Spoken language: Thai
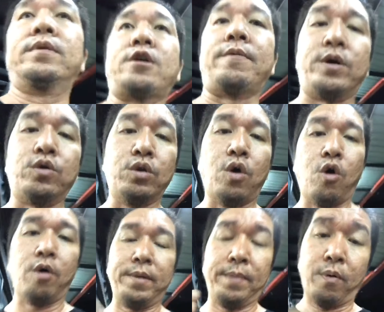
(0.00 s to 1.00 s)
ก็มีคุณโอ
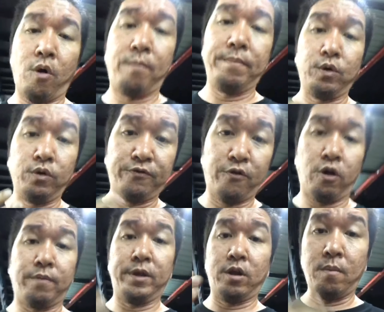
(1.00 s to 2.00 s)
มีผม มีคุณฝ
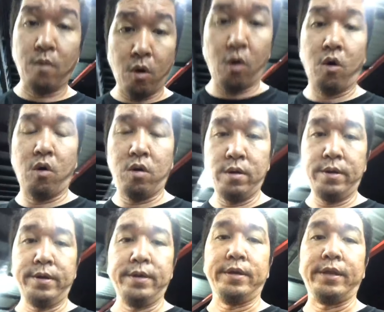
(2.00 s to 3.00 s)
น มีน้องโบ
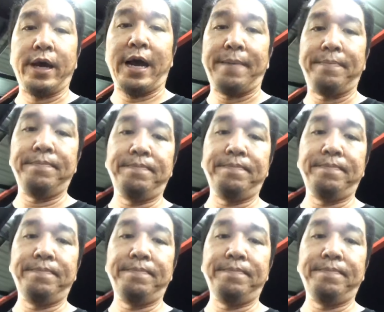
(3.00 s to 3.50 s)
นะครับ